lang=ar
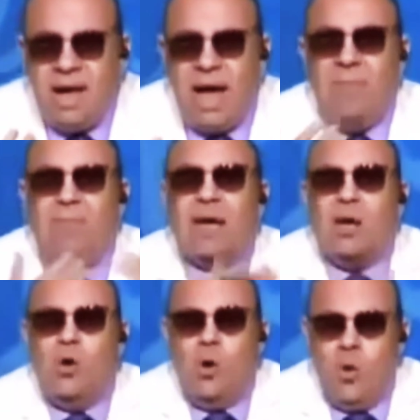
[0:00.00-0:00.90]
عمك
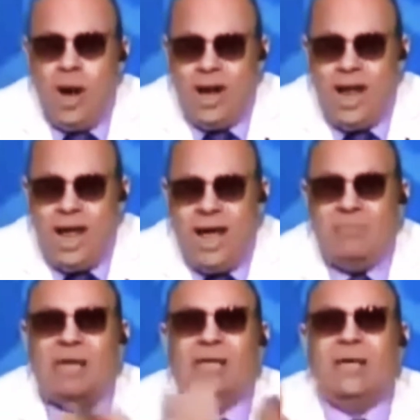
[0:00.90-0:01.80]
اللي هو انا
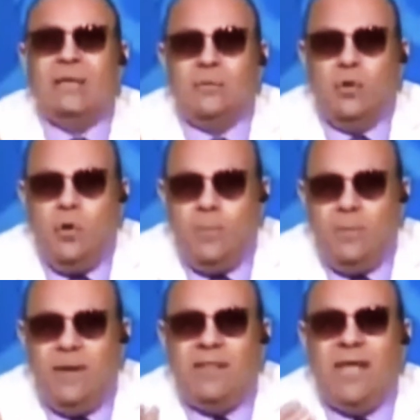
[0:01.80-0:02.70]
عامل كتاب اسمه الحب
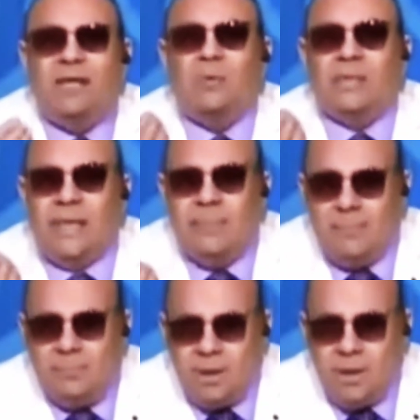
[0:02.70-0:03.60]
بين الذات
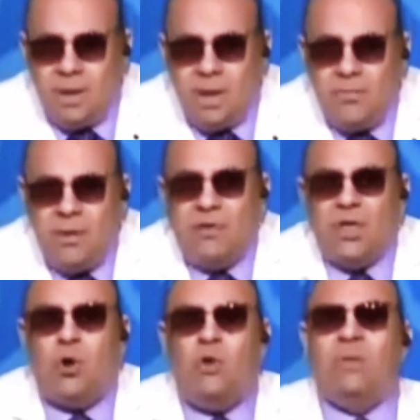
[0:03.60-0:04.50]
والسبب
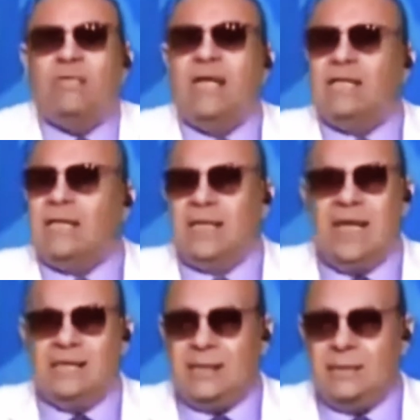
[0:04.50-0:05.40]
مفيش حب ذات
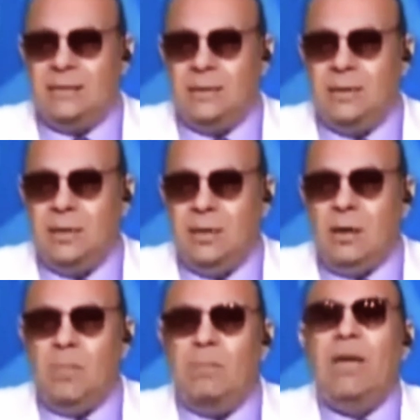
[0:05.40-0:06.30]
اساسا
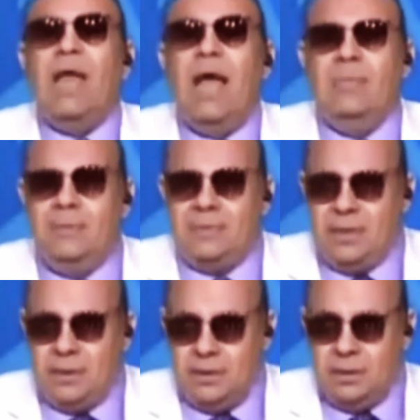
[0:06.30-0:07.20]
ربنا يا
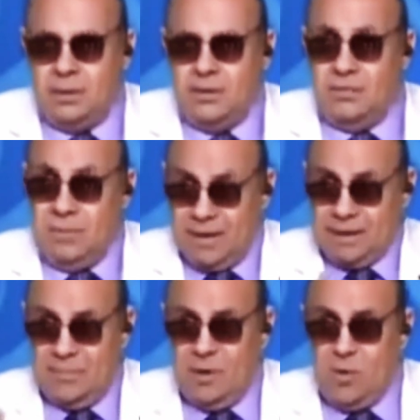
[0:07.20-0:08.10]
حبيبتي في
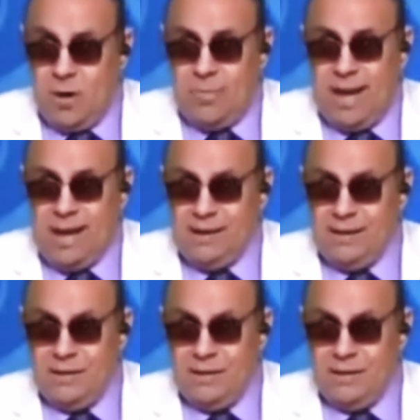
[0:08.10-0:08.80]
بعد منه جمال